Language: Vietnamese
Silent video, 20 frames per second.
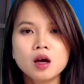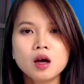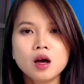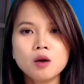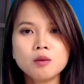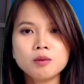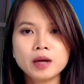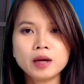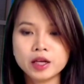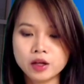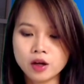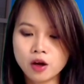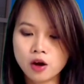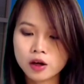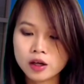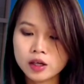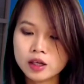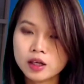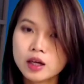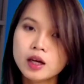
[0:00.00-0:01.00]
Ông này
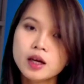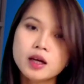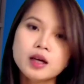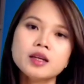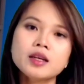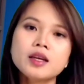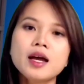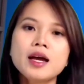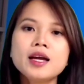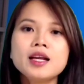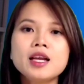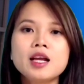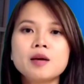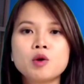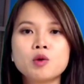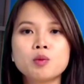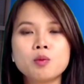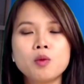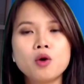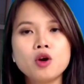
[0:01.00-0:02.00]
nói, đây là
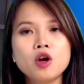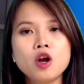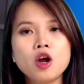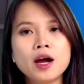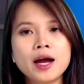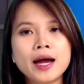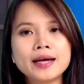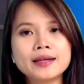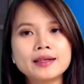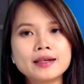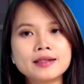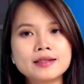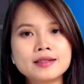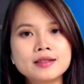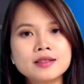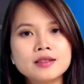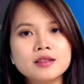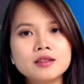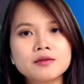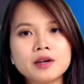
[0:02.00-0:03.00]
một mối lo ngại thật
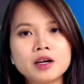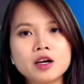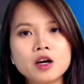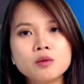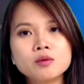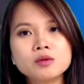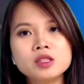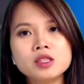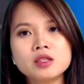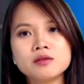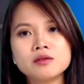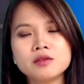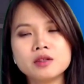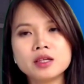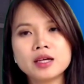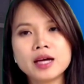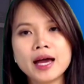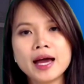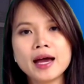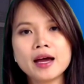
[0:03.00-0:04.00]
sự và không chỉ với
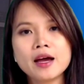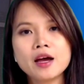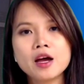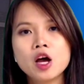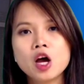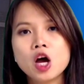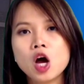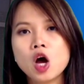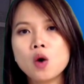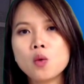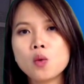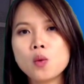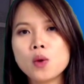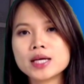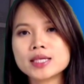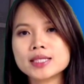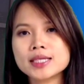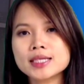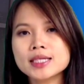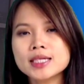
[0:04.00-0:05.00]
Nga, hậu
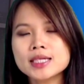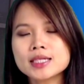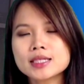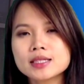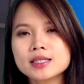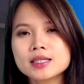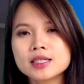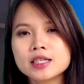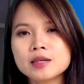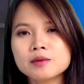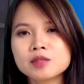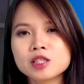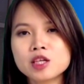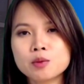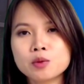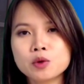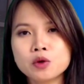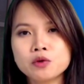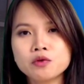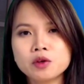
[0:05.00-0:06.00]
quả sẽ thực sự nghiêm
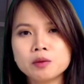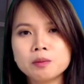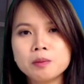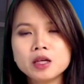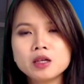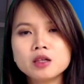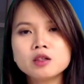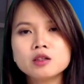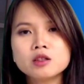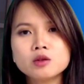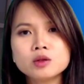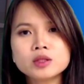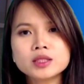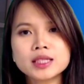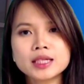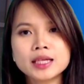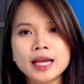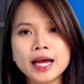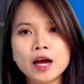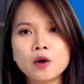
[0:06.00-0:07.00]
trọng đối với bất cứ quốc
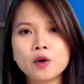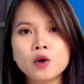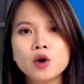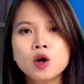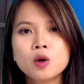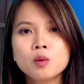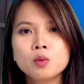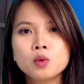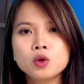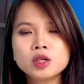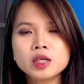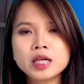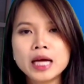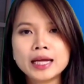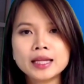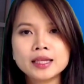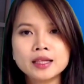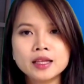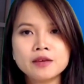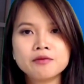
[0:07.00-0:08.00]
gia nào muốn
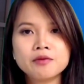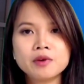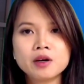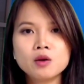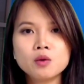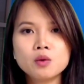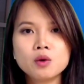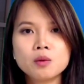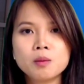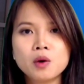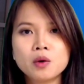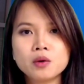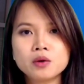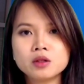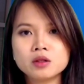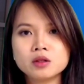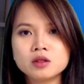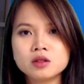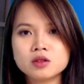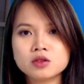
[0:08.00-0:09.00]
can thiệp vào các cuộc bầu
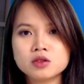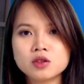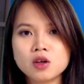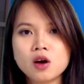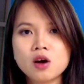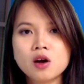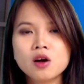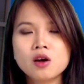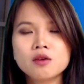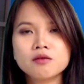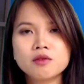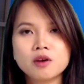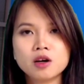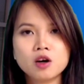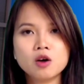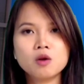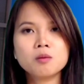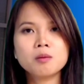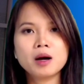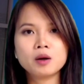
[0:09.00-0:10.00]
cử tự do và
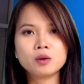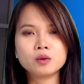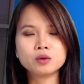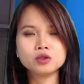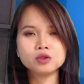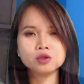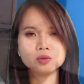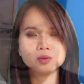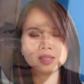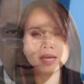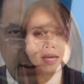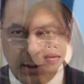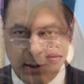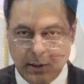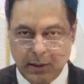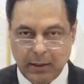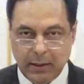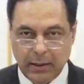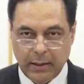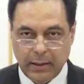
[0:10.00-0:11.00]
công bằng của chúng ta.
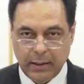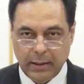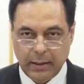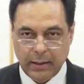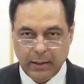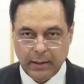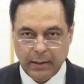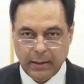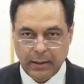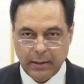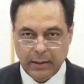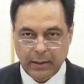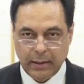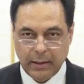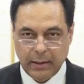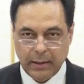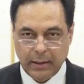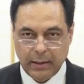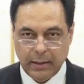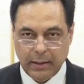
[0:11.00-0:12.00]

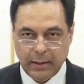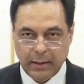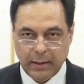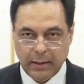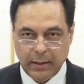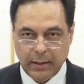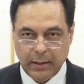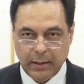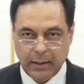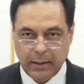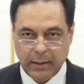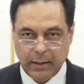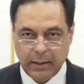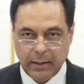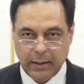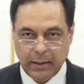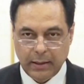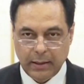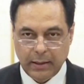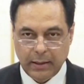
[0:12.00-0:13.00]
Thủ tướng
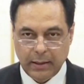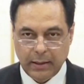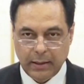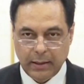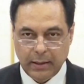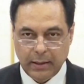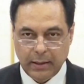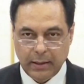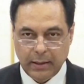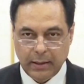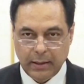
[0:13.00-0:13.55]
Lebanon Hassan